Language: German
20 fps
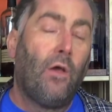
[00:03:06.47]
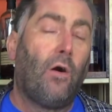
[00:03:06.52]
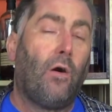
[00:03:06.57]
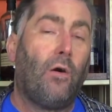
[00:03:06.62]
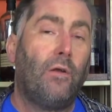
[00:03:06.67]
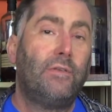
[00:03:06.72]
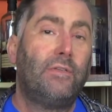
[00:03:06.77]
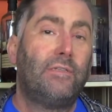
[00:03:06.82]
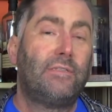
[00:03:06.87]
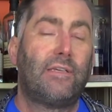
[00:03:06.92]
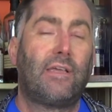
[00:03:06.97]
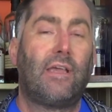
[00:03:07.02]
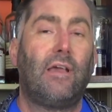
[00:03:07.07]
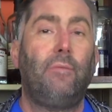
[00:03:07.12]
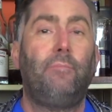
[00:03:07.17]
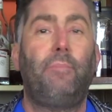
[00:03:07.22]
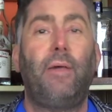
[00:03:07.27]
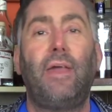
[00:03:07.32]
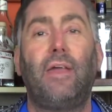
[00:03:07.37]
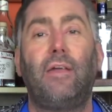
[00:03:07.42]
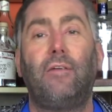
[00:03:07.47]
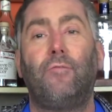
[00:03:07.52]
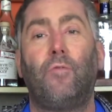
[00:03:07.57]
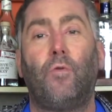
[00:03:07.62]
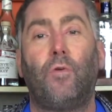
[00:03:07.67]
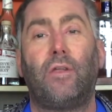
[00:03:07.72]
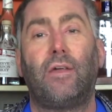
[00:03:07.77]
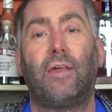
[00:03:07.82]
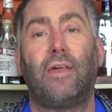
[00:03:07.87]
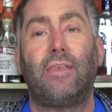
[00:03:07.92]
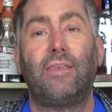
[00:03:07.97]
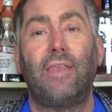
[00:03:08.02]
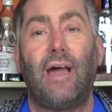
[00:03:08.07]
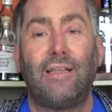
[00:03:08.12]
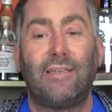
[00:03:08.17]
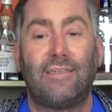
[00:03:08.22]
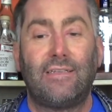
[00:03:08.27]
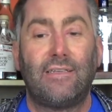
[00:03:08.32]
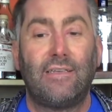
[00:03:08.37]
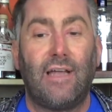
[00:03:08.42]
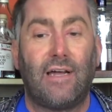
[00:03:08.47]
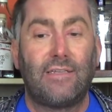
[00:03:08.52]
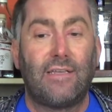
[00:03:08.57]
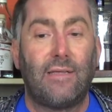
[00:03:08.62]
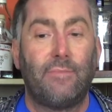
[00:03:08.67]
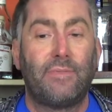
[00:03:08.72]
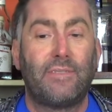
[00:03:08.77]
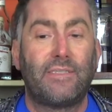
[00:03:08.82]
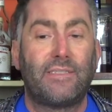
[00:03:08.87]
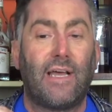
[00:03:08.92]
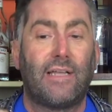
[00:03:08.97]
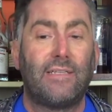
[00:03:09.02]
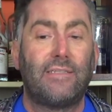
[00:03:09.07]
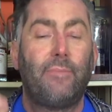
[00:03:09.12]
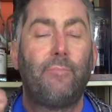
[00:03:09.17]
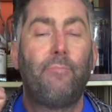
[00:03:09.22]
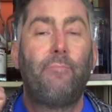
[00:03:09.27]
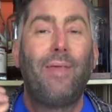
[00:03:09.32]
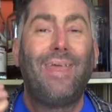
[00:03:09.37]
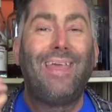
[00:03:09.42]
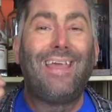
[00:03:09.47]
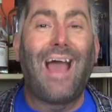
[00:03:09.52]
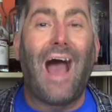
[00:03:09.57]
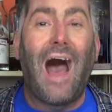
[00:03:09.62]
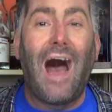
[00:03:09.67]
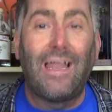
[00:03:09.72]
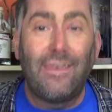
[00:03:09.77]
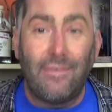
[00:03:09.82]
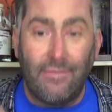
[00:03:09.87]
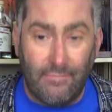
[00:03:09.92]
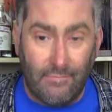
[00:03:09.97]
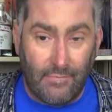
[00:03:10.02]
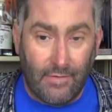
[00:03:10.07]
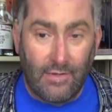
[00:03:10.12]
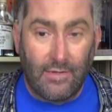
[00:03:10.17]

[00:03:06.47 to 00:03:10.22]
Und diese Kilbegan wurde genannt nach dem St. Bican.